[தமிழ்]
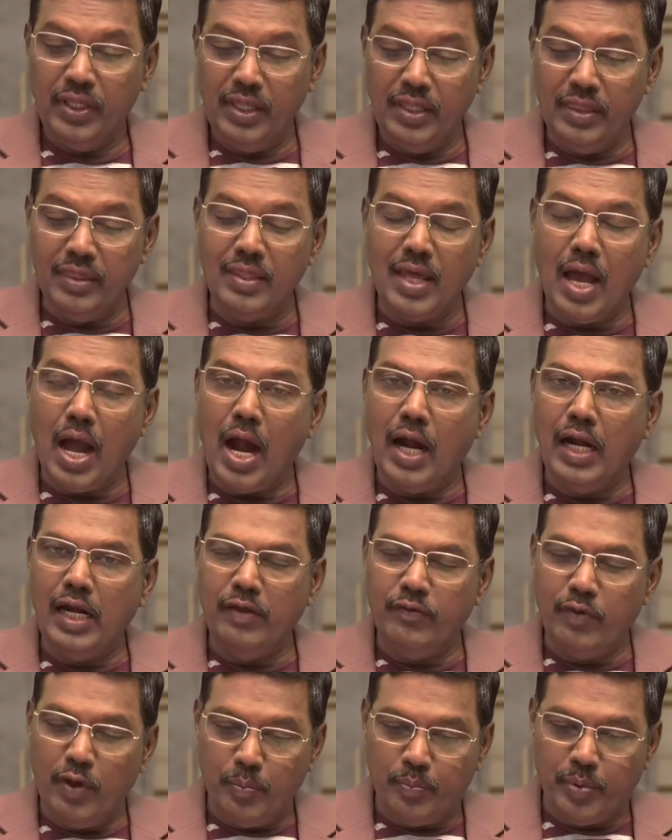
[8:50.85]
இந்த
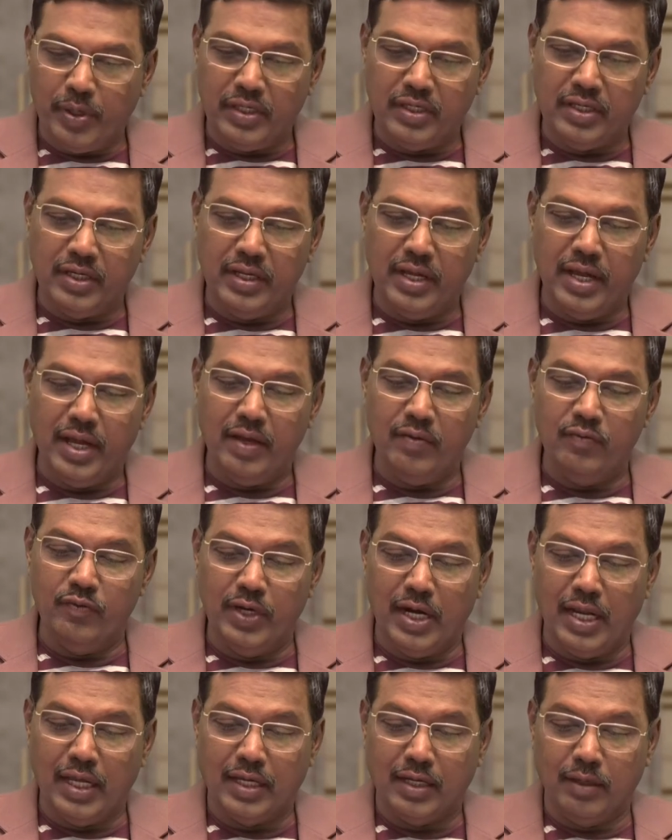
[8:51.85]
அழிவை பற்றிய
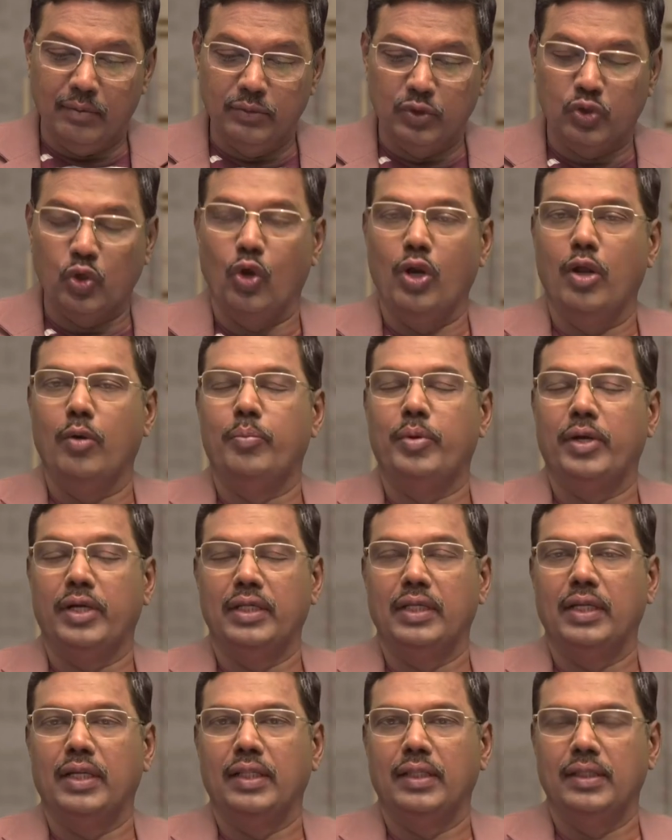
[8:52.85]
விளக்கம்
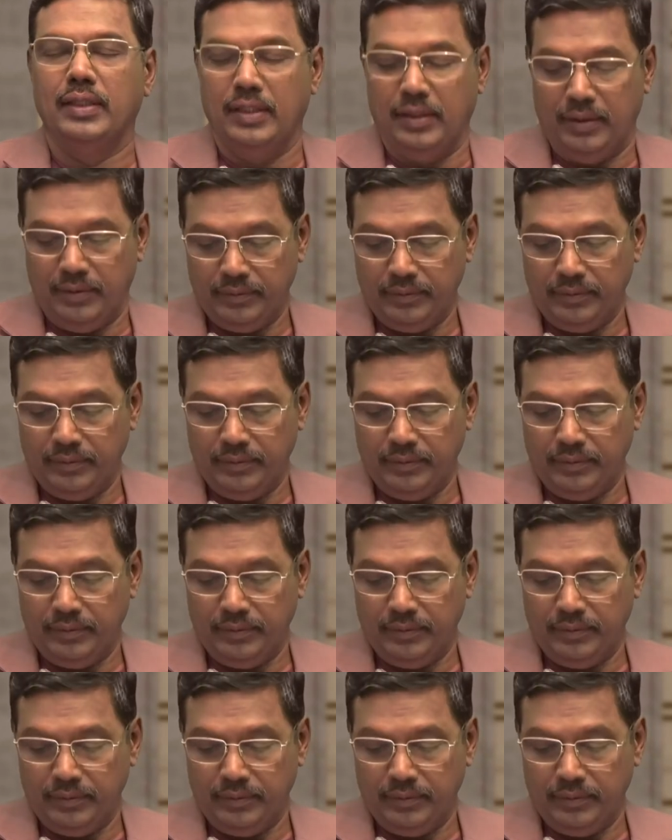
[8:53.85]
சொல்லப்படுகிறது